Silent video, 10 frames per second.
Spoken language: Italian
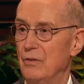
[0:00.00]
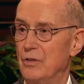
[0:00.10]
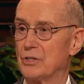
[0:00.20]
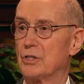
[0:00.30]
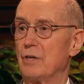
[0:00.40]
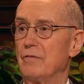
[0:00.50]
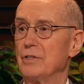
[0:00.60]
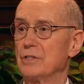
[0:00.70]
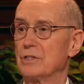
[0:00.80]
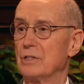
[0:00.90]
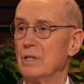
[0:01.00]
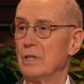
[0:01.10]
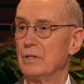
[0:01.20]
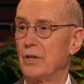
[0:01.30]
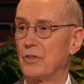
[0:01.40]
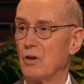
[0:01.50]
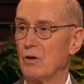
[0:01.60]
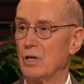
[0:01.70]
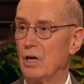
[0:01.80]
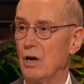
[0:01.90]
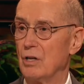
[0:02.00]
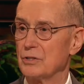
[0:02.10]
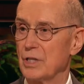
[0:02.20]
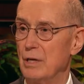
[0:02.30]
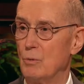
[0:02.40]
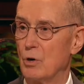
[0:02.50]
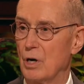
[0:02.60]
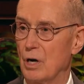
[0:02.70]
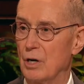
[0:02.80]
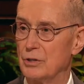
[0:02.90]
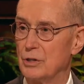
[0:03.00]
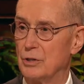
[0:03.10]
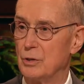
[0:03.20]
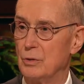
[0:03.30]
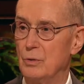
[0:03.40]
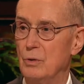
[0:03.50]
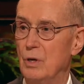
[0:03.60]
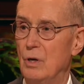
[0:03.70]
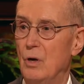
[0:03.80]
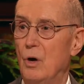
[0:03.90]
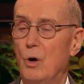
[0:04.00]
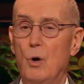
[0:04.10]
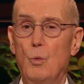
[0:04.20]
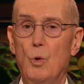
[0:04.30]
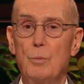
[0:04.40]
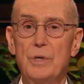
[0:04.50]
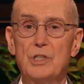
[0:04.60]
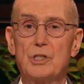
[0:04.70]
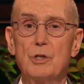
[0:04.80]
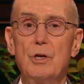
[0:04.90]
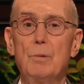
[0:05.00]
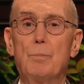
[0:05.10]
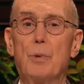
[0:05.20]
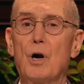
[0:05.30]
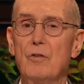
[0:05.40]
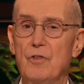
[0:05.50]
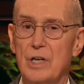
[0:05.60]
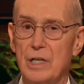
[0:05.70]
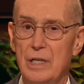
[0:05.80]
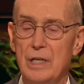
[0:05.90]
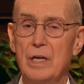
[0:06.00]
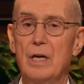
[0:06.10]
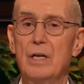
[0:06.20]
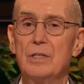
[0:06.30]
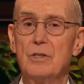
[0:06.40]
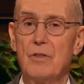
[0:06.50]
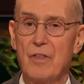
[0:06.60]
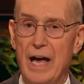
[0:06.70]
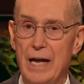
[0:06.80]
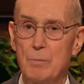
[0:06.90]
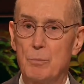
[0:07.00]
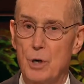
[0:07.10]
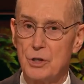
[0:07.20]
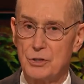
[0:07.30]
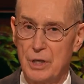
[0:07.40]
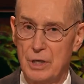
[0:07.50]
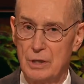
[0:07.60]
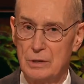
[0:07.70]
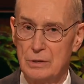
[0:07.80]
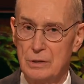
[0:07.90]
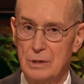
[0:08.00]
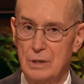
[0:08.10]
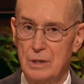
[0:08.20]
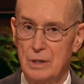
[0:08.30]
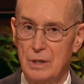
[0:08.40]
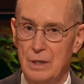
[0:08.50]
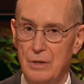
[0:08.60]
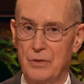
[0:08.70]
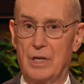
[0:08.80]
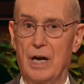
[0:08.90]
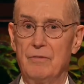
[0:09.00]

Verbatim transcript: alle alleanze sarà chiamata dal Signore a svolgere un servizio concepito perfettamente su misura per lei.